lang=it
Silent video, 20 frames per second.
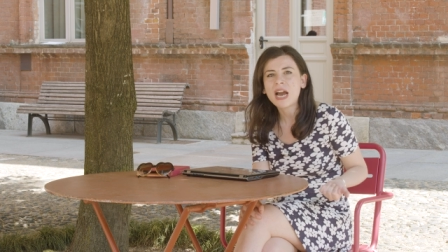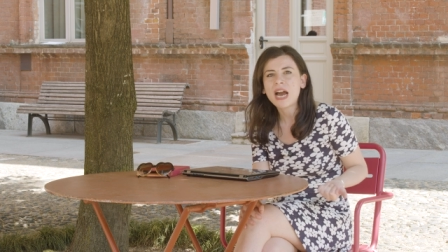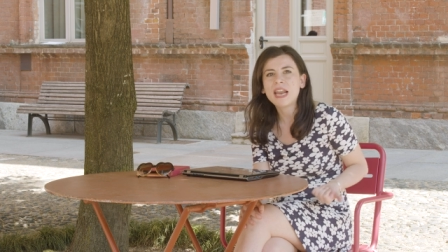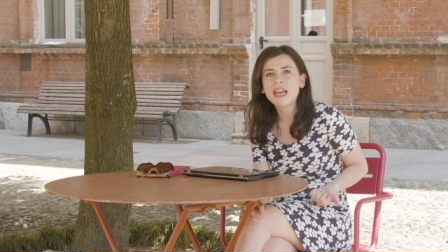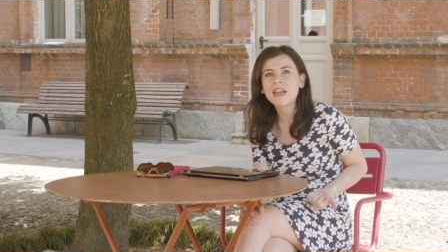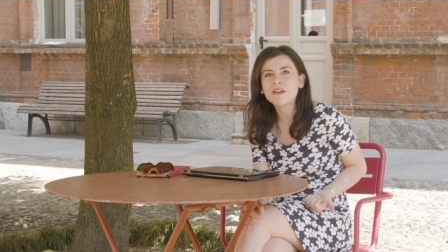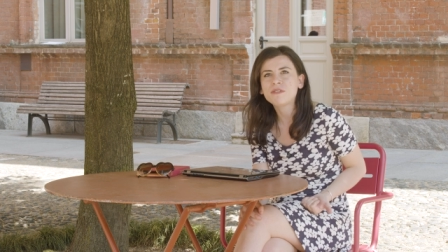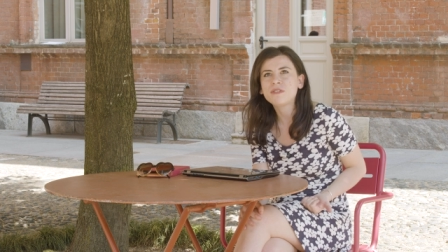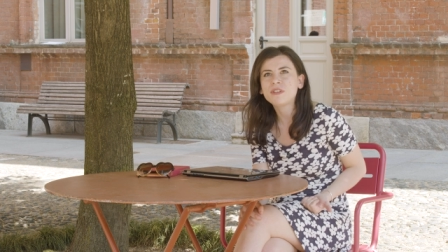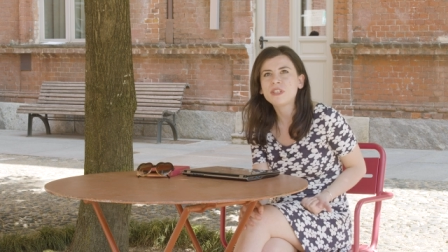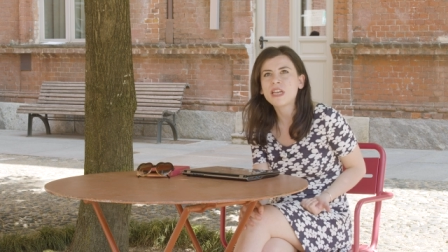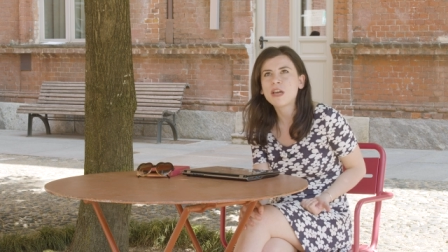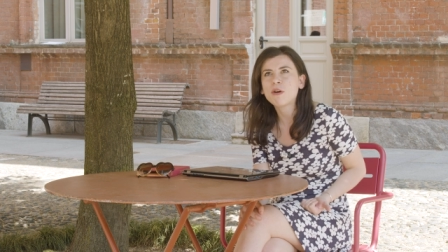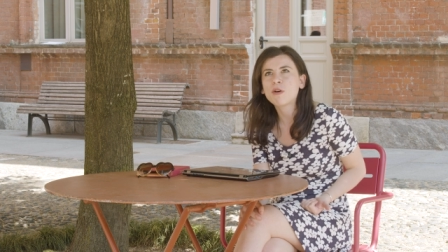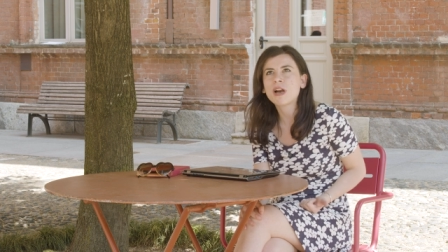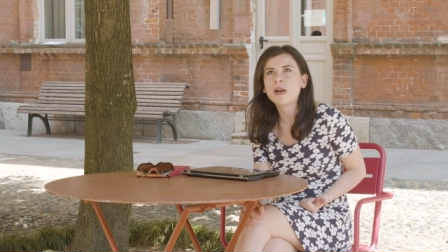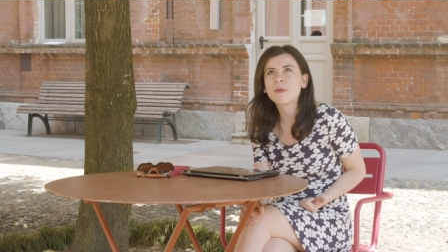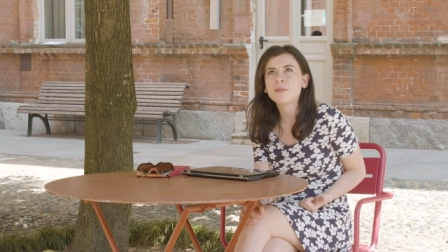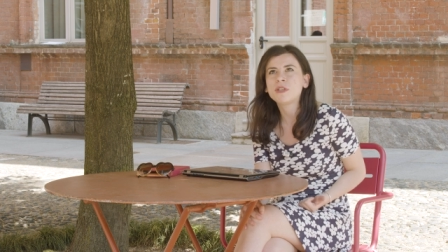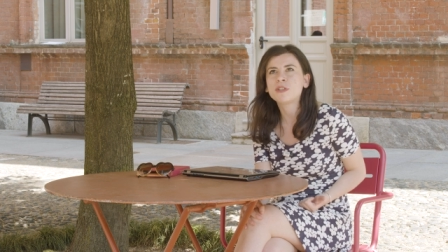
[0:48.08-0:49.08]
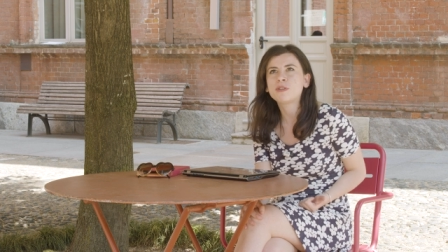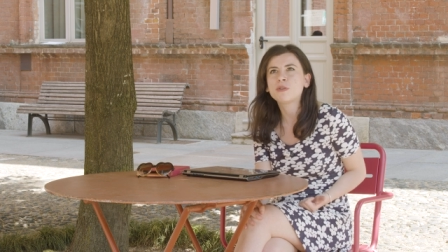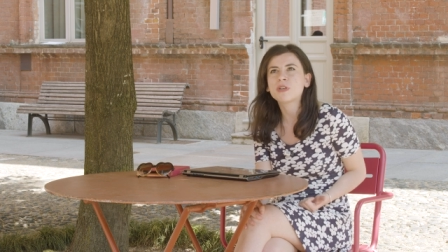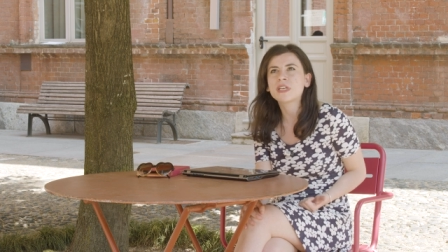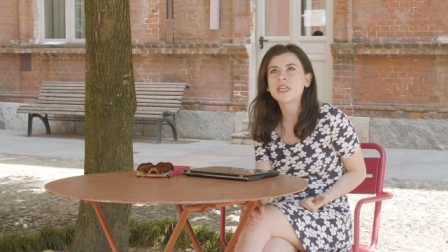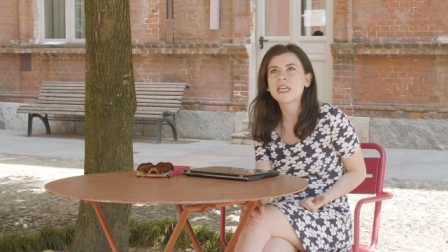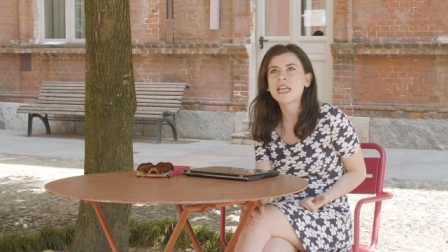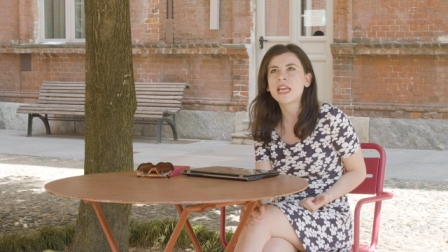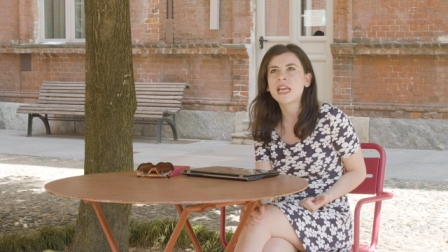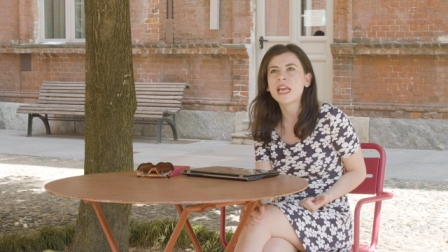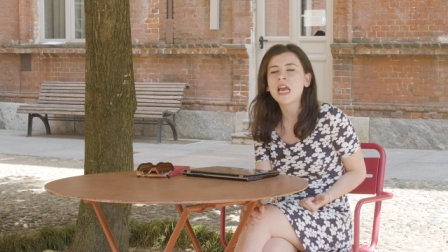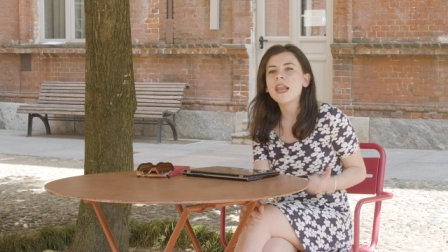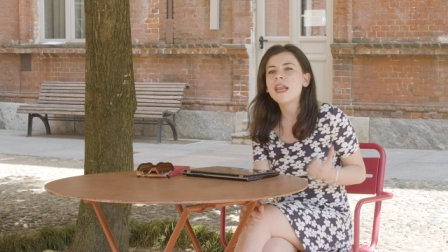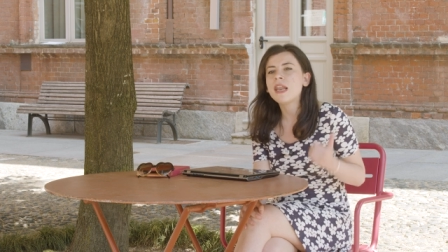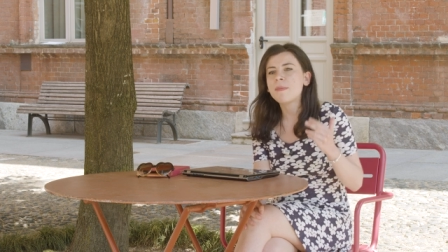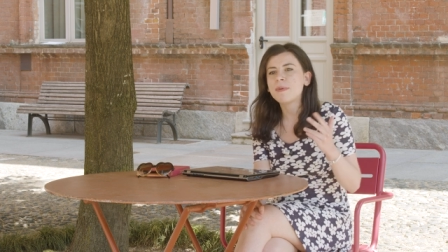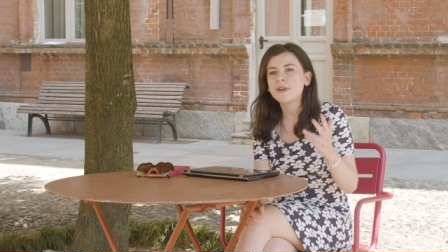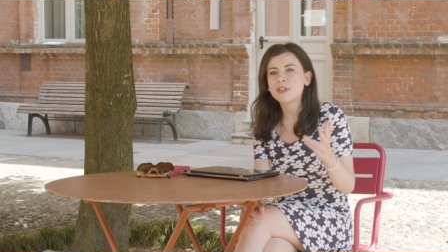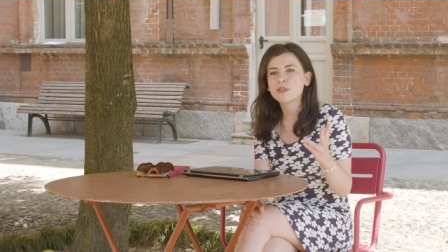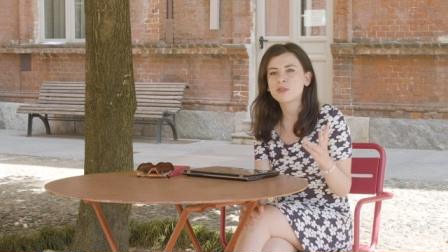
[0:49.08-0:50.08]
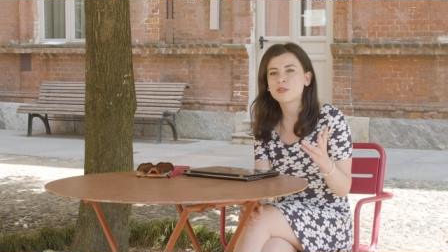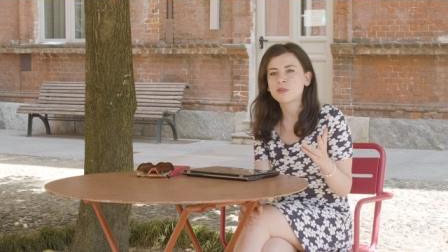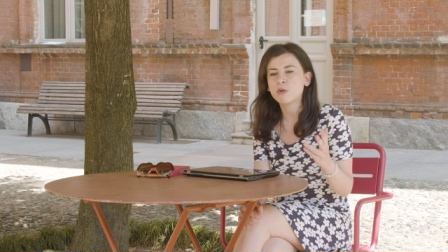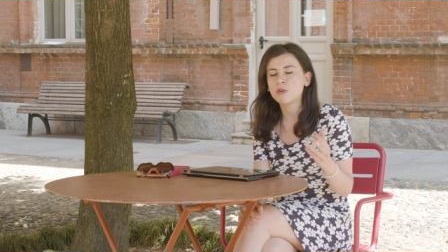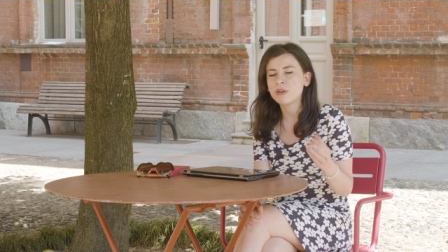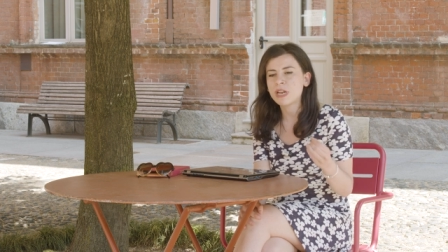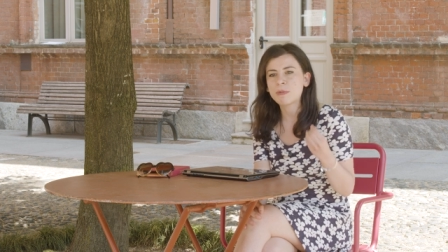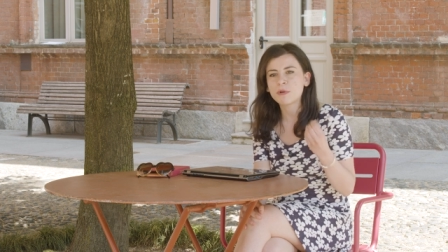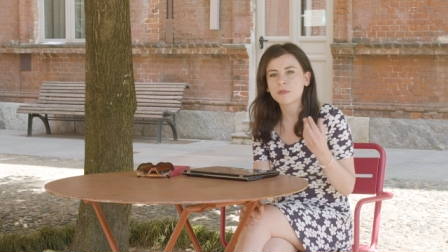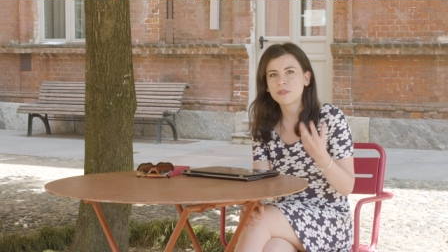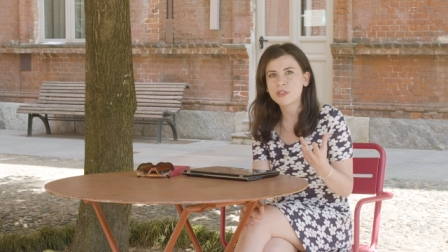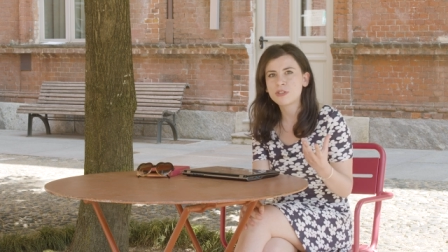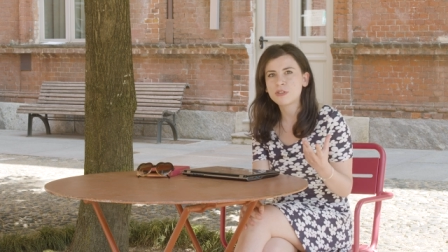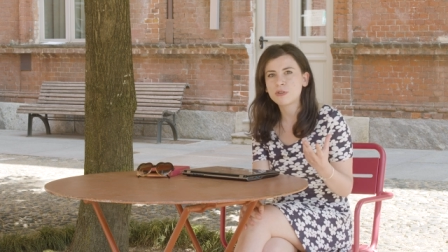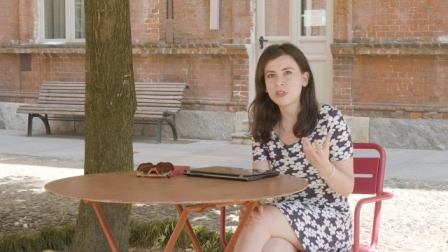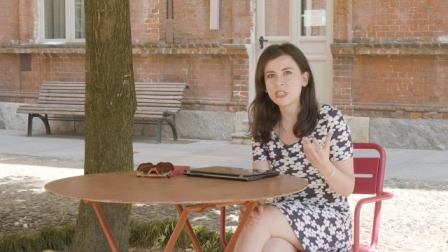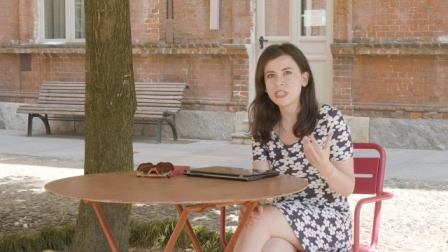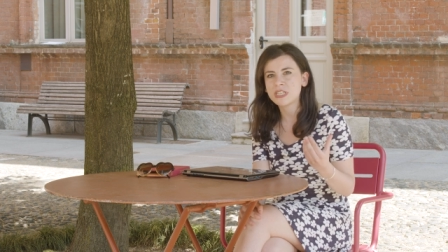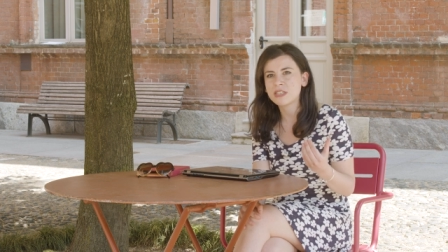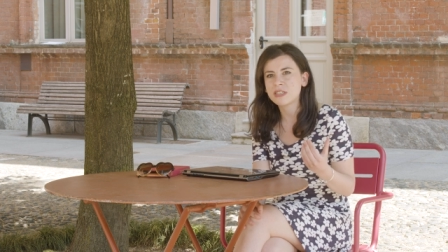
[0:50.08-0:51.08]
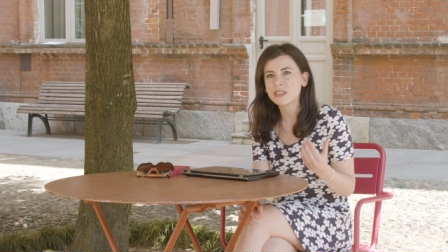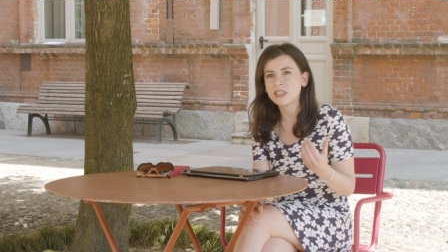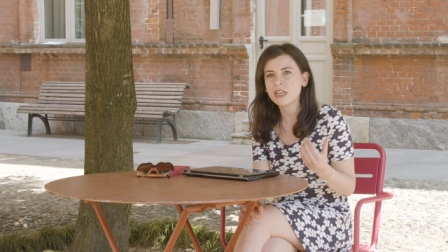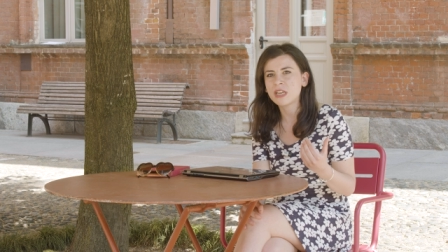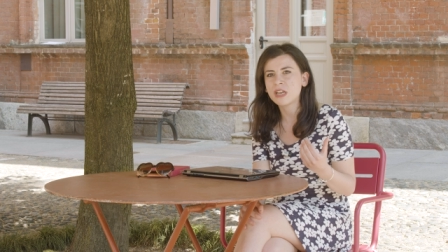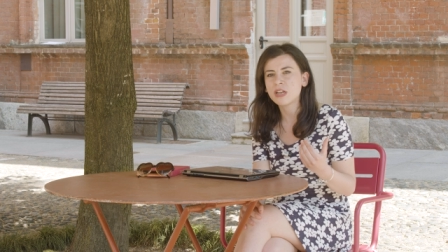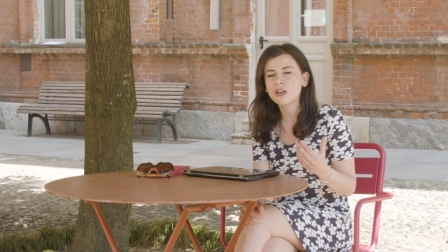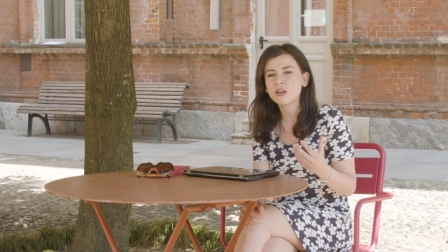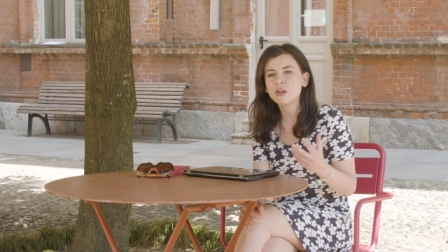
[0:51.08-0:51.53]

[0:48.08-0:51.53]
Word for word: Alla fine ho capito che le persone, i professionisti,